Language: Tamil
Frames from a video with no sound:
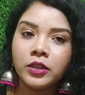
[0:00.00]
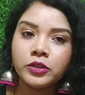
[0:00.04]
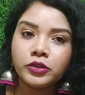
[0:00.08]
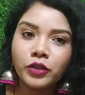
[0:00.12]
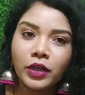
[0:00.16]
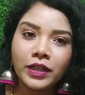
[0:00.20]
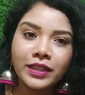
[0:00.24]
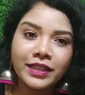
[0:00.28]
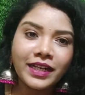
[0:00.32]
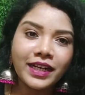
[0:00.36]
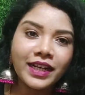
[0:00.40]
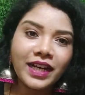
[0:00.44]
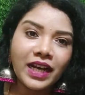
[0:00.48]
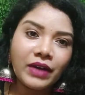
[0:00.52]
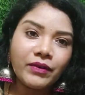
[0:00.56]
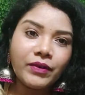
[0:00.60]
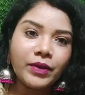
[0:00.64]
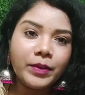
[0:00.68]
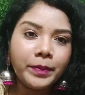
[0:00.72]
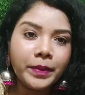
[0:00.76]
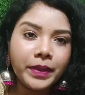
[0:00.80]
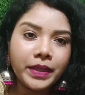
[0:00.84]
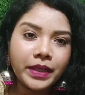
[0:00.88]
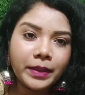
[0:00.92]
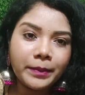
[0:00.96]
ஸோ அதெல்லாம்
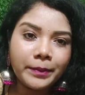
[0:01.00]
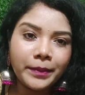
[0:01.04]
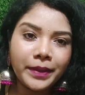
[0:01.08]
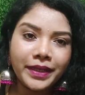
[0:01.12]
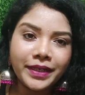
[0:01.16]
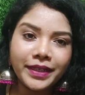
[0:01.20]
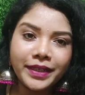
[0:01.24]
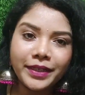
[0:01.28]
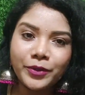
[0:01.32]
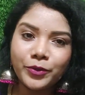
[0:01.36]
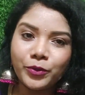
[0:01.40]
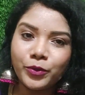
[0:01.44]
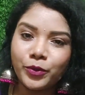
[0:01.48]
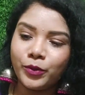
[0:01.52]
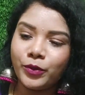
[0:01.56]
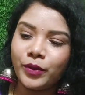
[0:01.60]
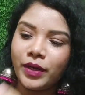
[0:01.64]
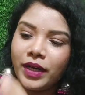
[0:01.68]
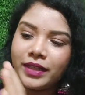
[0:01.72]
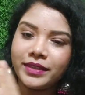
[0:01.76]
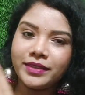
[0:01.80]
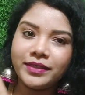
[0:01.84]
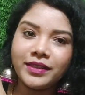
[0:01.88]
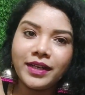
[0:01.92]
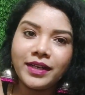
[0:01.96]
கவர் பண்ணுற மாதிரி இருக்கும்
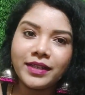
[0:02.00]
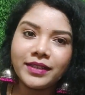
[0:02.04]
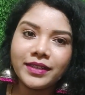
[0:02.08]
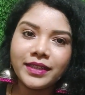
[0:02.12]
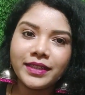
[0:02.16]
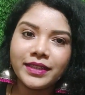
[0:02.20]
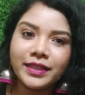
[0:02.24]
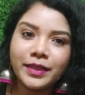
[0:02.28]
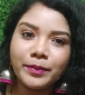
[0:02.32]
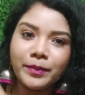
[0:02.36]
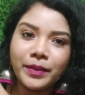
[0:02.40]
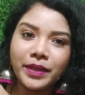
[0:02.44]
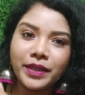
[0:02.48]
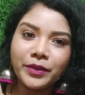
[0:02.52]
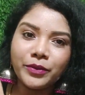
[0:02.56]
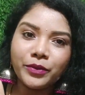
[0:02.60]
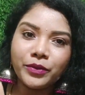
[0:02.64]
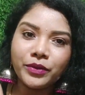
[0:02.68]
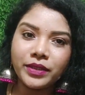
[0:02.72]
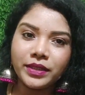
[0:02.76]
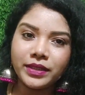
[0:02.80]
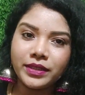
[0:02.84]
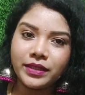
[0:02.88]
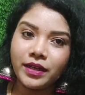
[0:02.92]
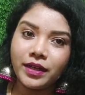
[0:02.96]
அதனால தான் இந்த மாதிரி
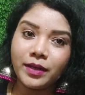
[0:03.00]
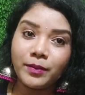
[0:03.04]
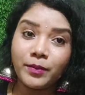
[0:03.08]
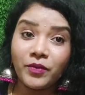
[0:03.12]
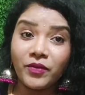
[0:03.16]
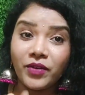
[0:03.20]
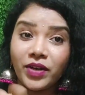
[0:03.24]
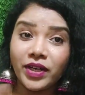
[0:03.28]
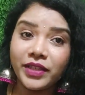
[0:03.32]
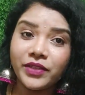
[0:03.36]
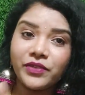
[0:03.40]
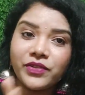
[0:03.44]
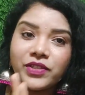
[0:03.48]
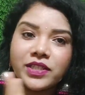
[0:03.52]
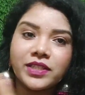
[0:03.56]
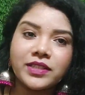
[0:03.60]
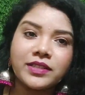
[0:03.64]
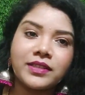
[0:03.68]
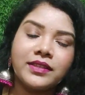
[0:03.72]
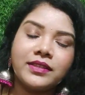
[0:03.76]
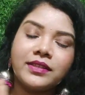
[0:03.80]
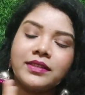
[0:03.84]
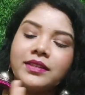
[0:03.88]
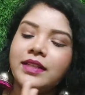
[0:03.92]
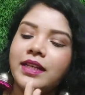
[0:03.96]
ஒரு இதெல்லாம் நம்ம வாங்கி
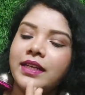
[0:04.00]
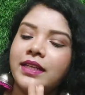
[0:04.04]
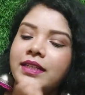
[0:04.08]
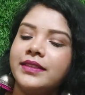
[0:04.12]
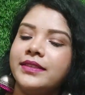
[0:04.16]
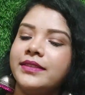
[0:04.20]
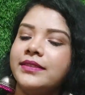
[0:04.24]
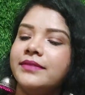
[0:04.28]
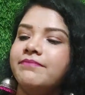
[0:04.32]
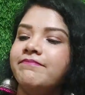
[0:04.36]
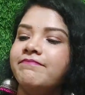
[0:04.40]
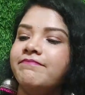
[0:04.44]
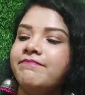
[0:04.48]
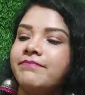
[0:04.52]
வச்சுக்கிறது நல்லது